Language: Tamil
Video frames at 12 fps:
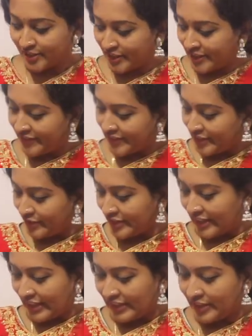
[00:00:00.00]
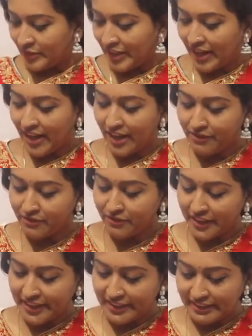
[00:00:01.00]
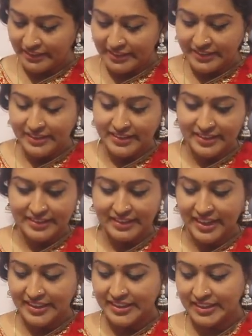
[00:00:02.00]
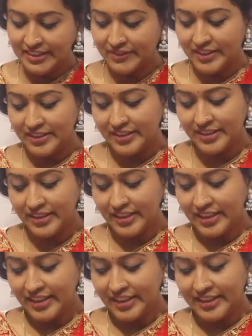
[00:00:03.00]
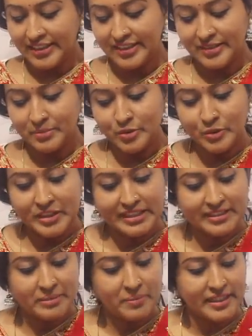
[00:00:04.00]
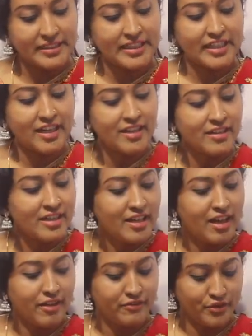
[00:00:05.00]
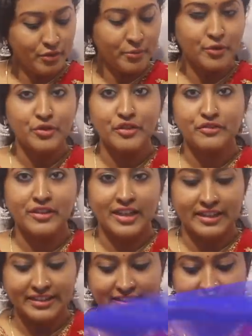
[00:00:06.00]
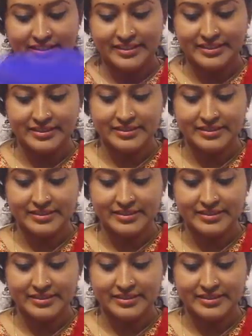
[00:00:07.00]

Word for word: ஸோ இது வந்து ஒரு நல்ல ஒரு ஹாஃப் ஒயிட் கலரில் இருக்குது அதுக்கு வந்து இந்த ப்ளூ கலர் பார்த்தீங்கன்னா அவ்வளோ பியூட்டிஃபுல்லாக இருக்குது